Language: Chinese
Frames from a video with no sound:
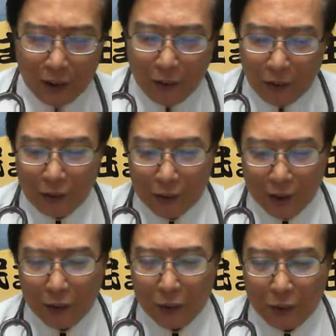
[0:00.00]
哦。
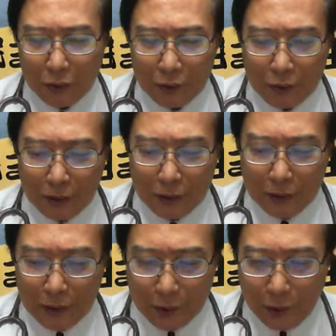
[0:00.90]
咱讲
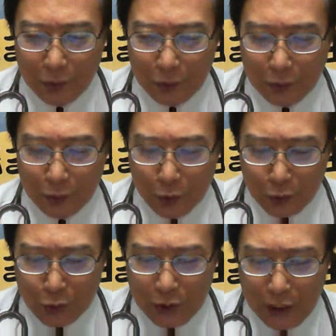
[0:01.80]
即款落
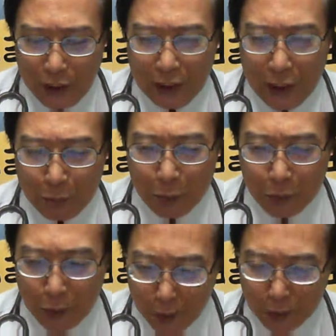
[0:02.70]
水溪若
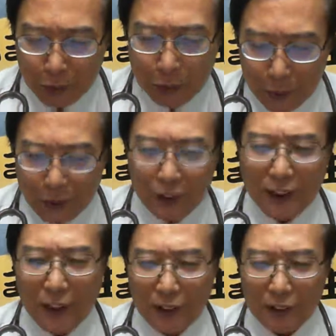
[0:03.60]
无落都无
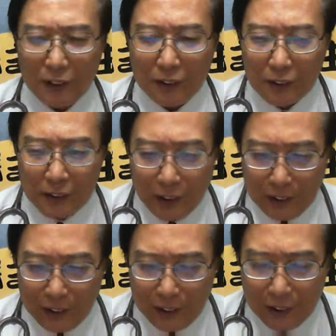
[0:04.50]
鱼啊！伫这
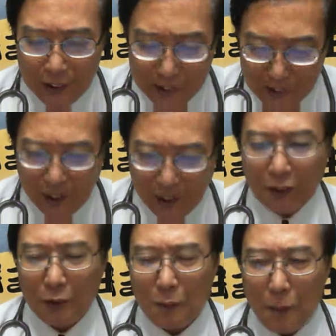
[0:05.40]
内底来算
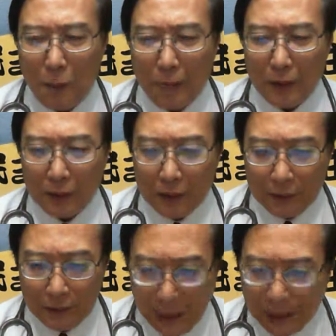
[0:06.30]
哦，
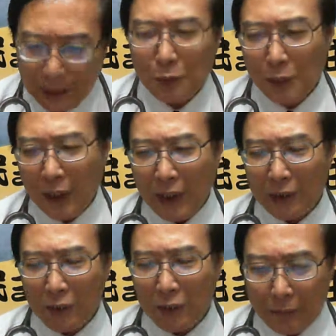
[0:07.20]
趁较有啦，
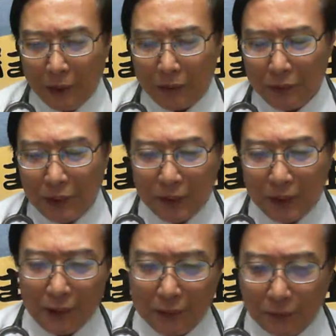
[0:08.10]
讲较白就是安
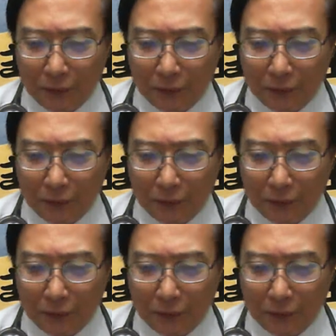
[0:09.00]
尼啦。